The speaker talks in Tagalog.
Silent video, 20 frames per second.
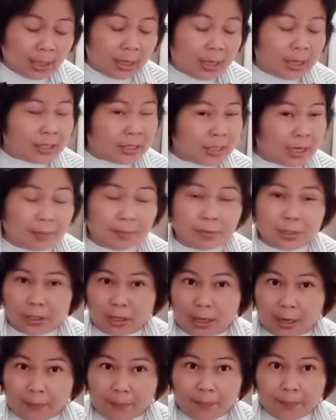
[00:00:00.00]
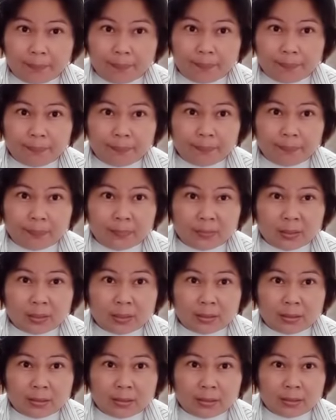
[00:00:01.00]
Sim Sim,
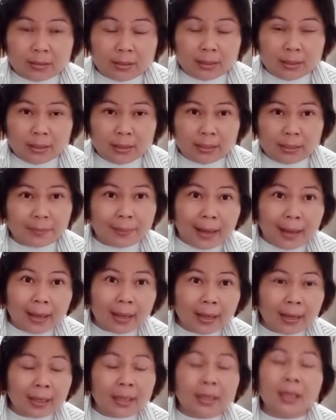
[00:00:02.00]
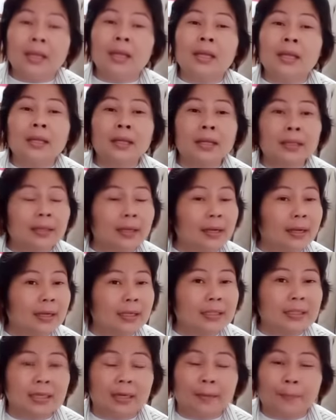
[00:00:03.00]
Di ba? Hindi
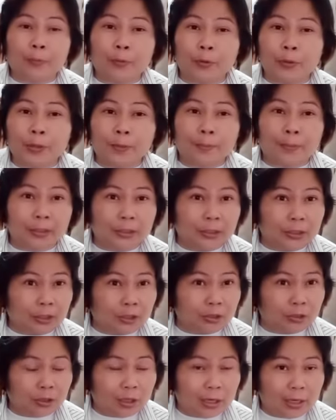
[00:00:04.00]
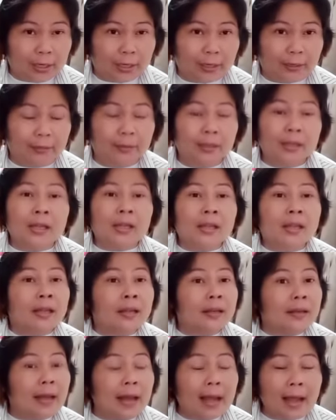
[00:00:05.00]
talaga sila pwedeng magsisinungaling.
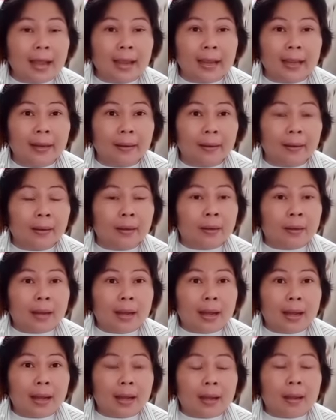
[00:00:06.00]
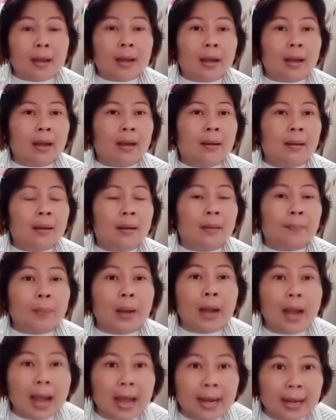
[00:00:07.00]
Dahil, ah,
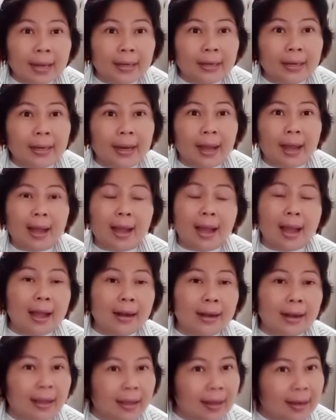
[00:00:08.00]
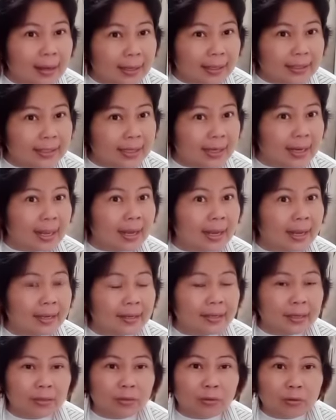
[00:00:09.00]
pangalan nila ang nakasalalay
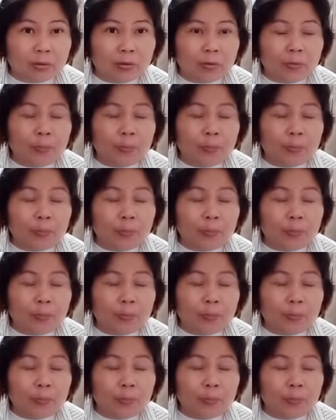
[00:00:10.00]
nito.